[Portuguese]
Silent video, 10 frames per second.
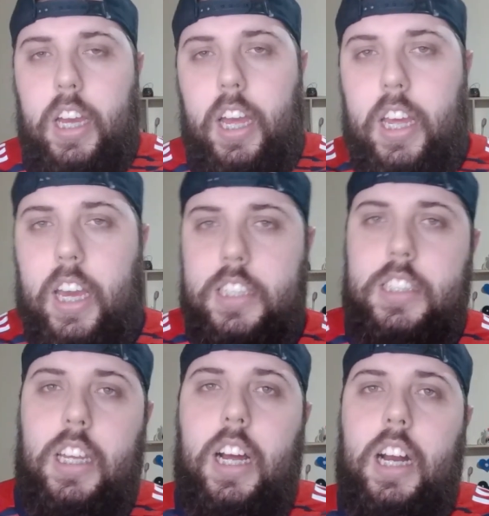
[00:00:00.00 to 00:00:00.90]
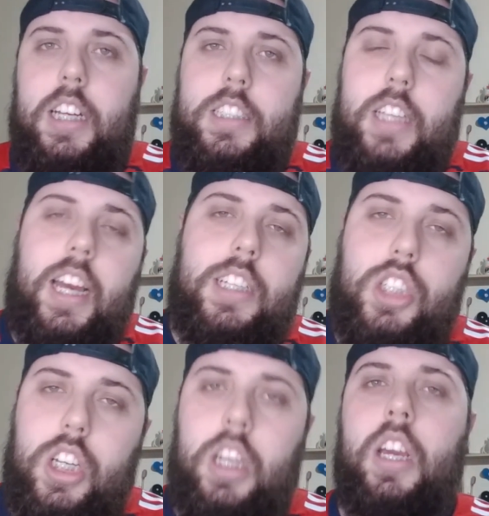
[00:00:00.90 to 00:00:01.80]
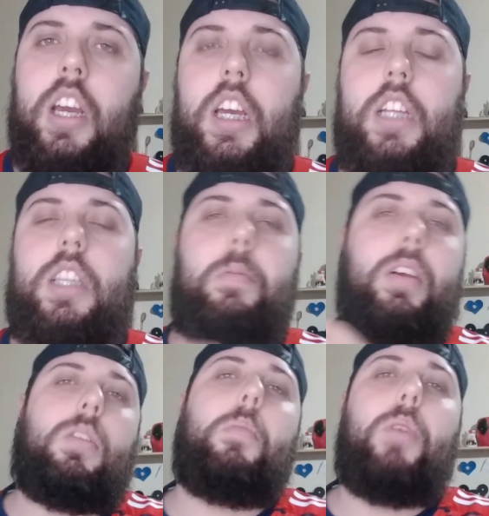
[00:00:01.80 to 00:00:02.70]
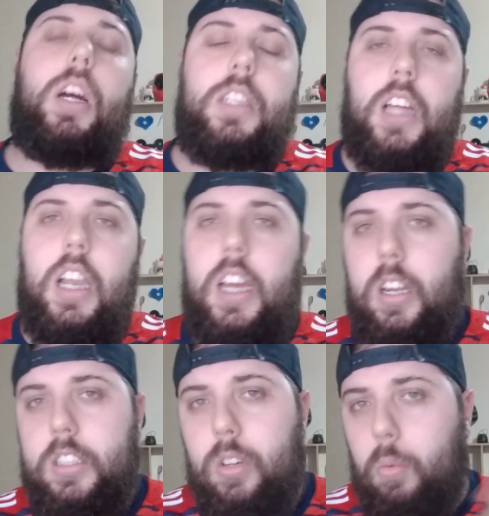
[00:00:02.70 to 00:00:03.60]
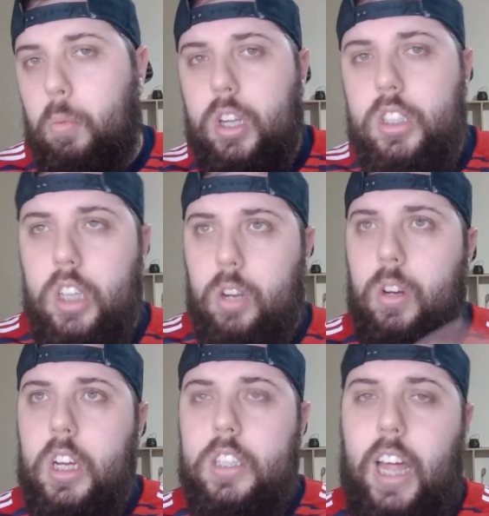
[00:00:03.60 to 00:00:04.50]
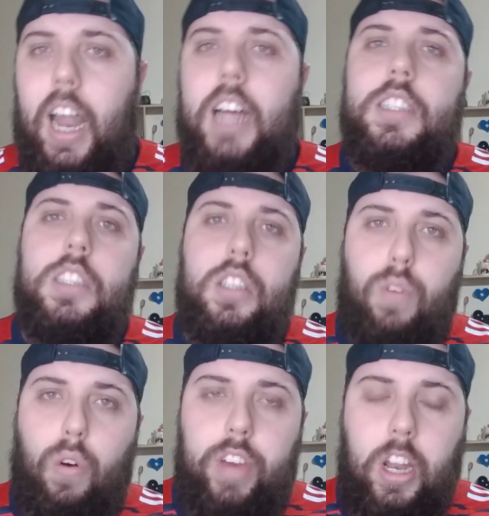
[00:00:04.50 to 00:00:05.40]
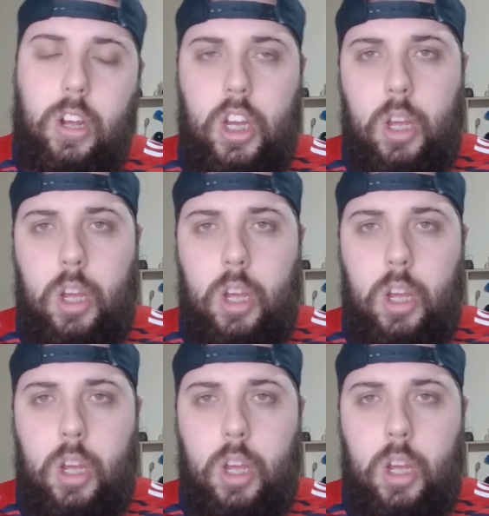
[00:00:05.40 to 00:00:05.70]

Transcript: ele quer ser na Serie A Team e também no campeonato italiano, assim como o Cristiano tá lá se desenvolvendo.